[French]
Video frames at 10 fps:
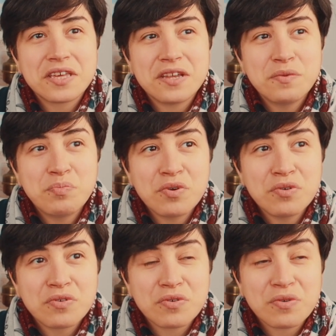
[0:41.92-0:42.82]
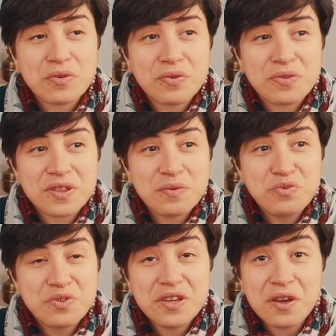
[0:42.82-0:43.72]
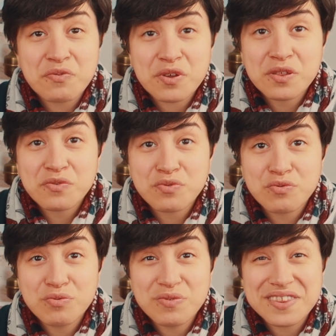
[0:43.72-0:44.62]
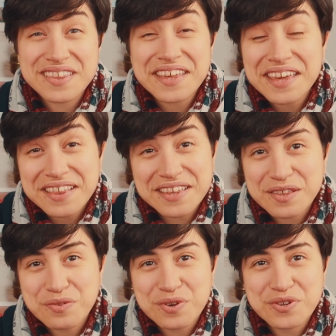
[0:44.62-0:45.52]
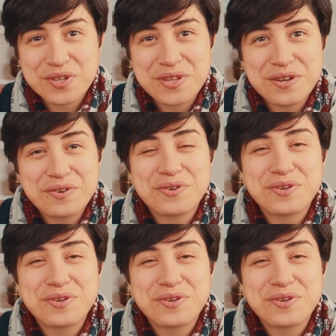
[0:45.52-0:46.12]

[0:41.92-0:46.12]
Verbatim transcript: qui, à l'époque, euh, s'amusait à faire des photos très très original que